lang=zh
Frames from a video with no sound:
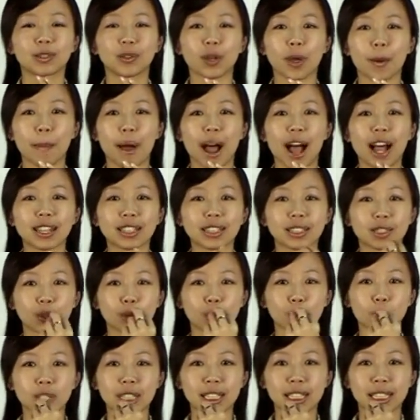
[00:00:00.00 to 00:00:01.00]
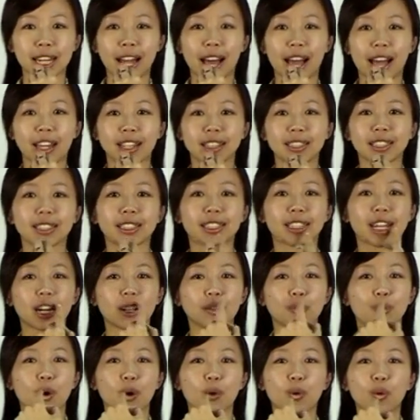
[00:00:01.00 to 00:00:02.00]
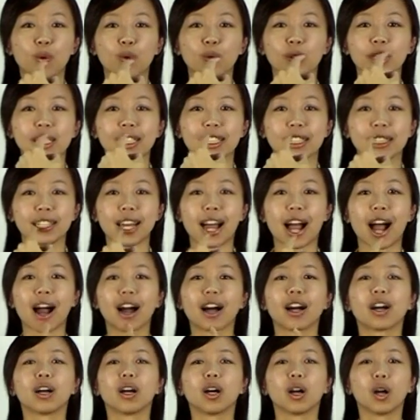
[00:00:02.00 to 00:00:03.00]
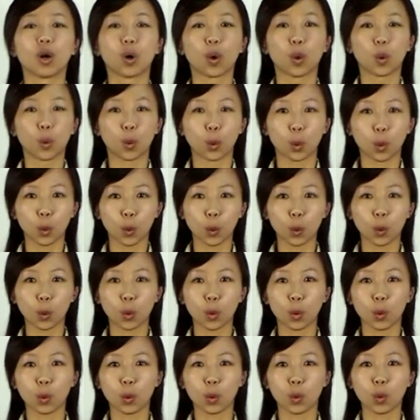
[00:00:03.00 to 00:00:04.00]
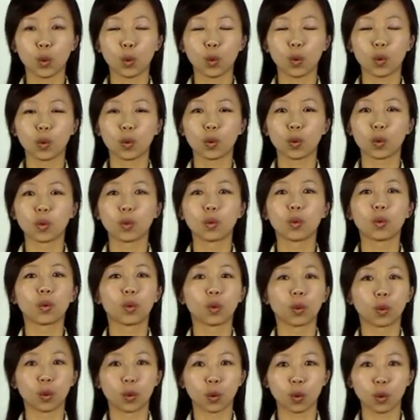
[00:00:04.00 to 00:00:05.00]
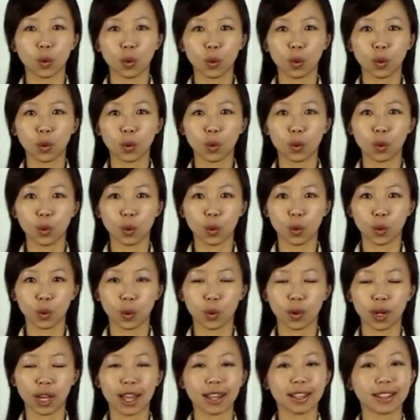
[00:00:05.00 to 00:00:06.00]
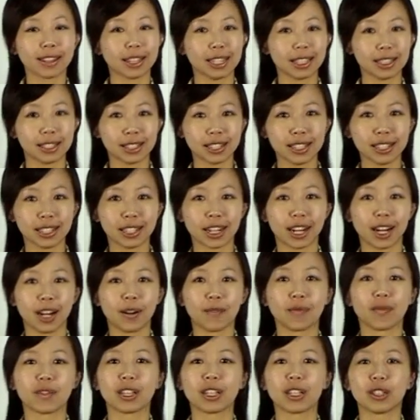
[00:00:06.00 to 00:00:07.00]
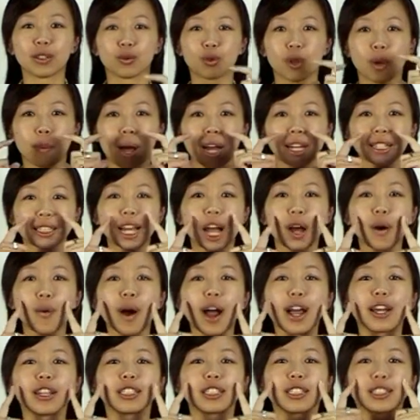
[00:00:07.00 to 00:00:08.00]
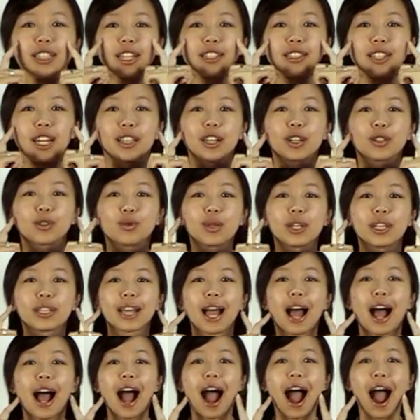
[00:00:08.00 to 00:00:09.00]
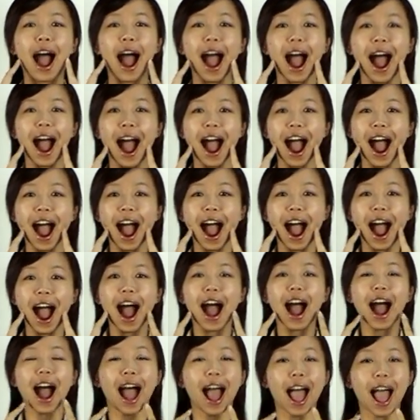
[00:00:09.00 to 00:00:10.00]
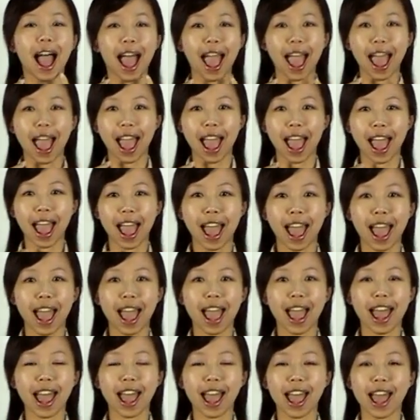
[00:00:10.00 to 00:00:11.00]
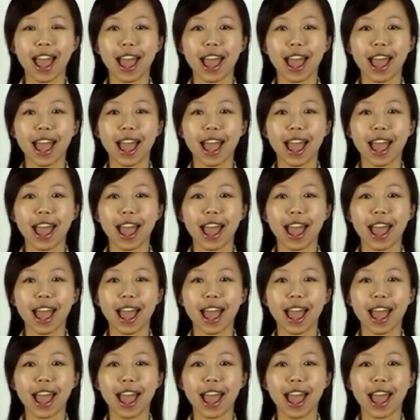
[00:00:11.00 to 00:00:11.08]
嘴巴缩起来，像圆弧形一样，呜呜。第四个。嘴巴向外伸展到最大，哎